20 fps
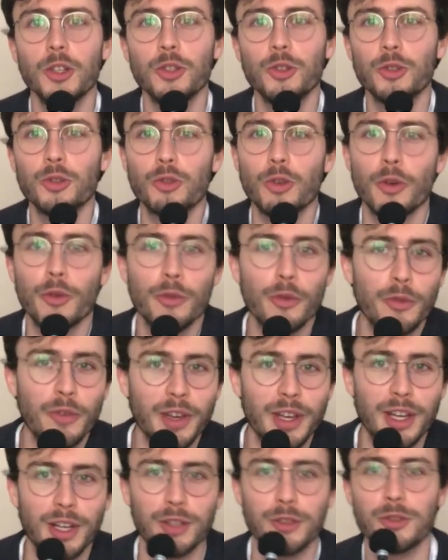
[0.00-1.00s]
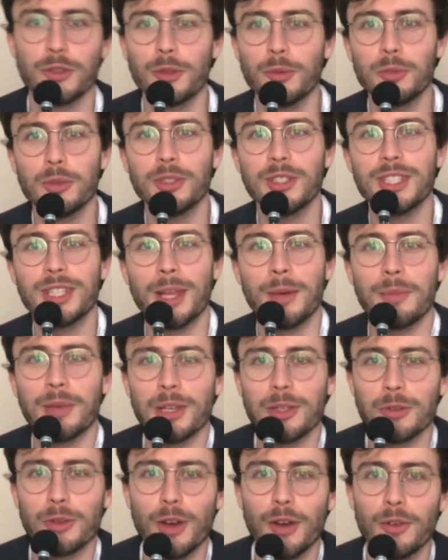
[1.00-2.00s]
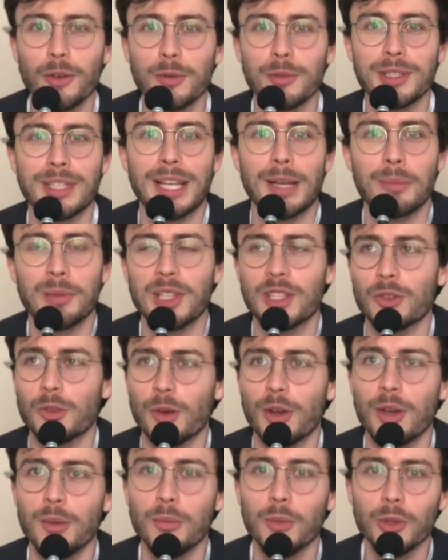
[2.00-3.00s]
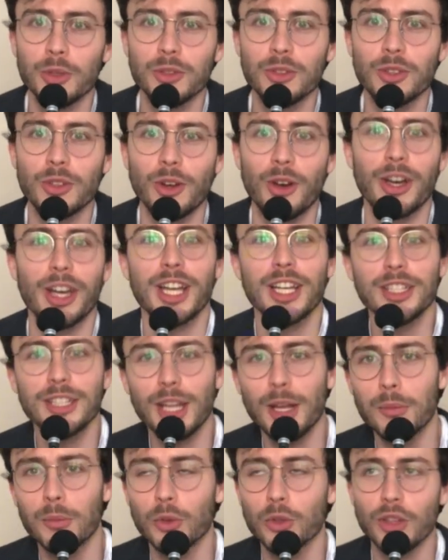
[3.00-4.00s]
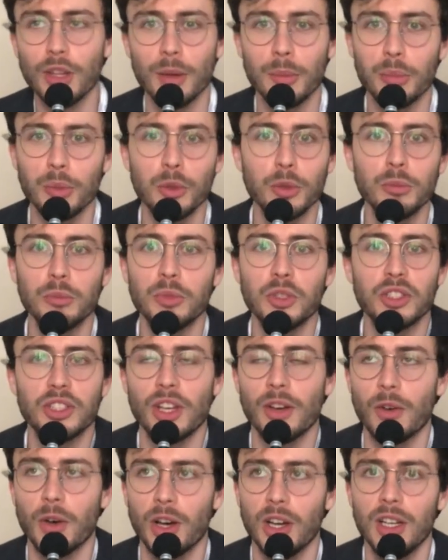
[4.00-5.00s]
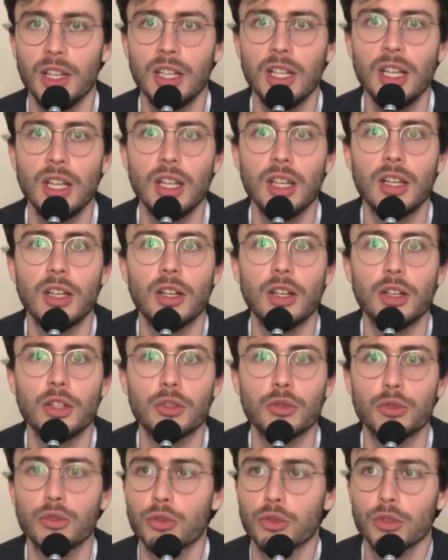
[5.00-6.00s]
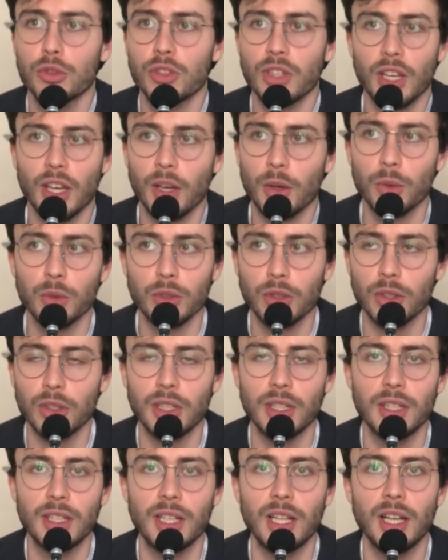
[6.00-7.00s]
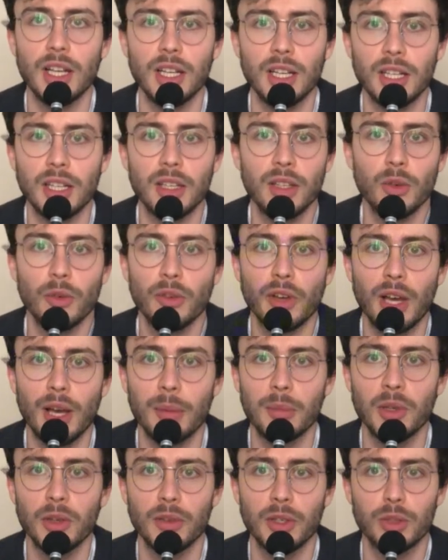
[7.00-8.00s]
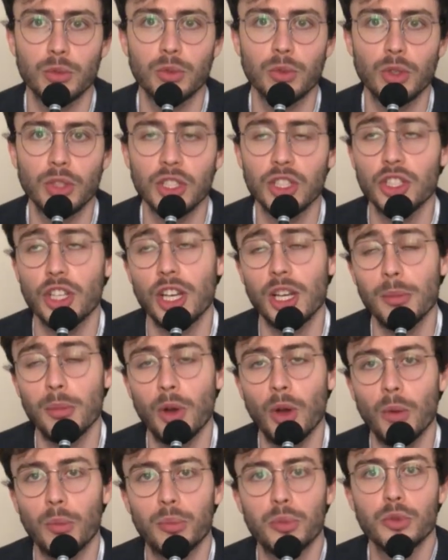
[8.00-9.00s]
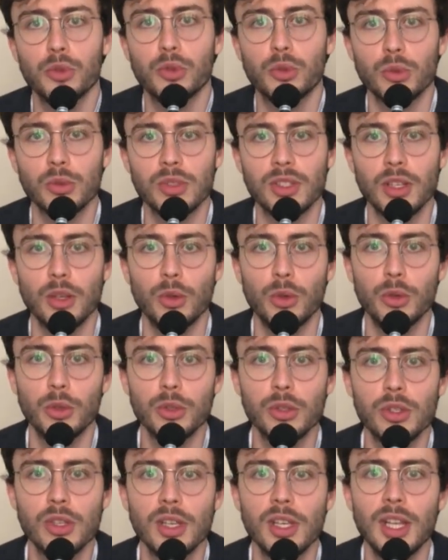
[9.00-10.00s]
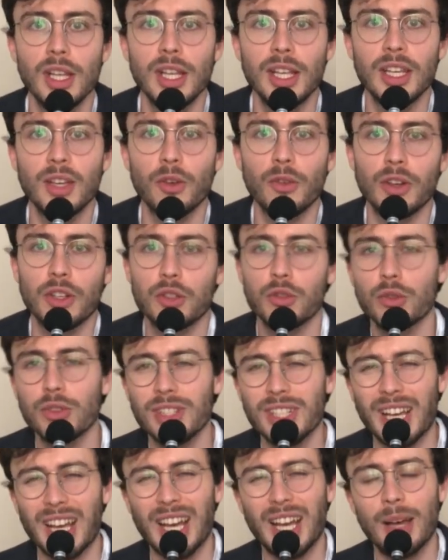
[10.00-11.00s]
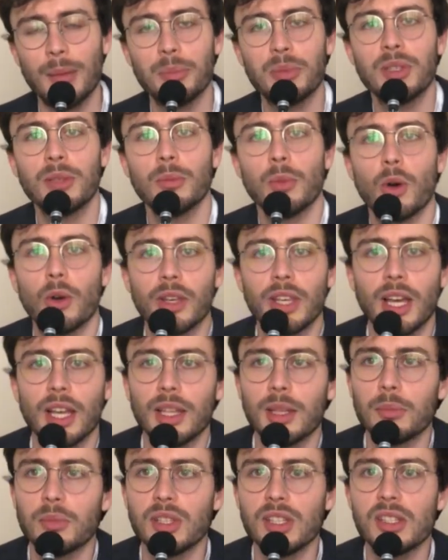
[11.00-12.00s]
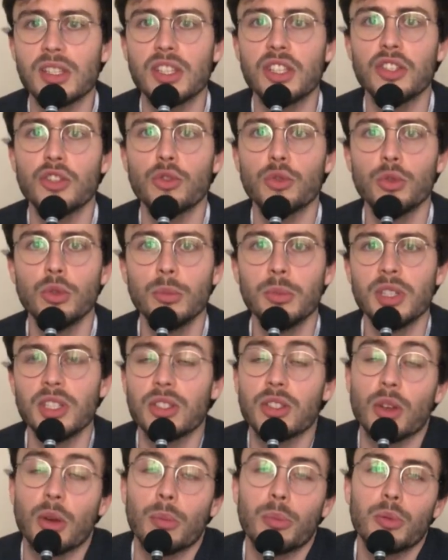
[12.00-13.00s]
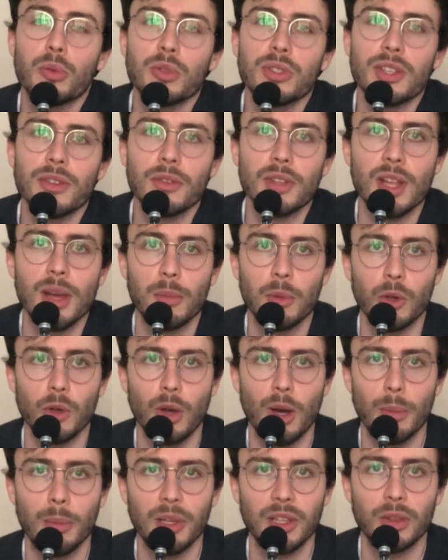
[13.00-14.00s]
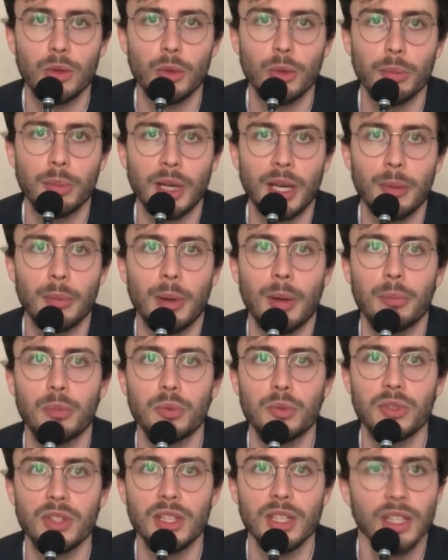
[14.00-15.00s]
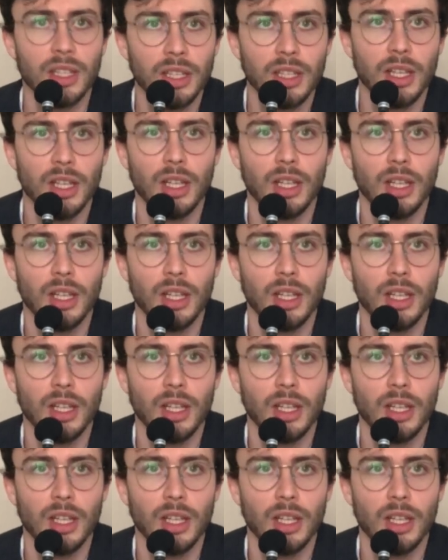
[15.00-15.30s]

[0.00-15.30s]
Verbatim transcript: Donc je vais vous faire ce petit aperçu avant parce que la pression elle monte. En réalité elle monte un peu mais ça va. Euh, je suis juste très content d'être là et on verra bien, on va tout donner. J'ai les blancs en plus, donc c'est le luxe. On va juste rapidement regarder peut-être ce qu'il joue, mais sans plus évidemment, il n'y aura pas de prépa poussé.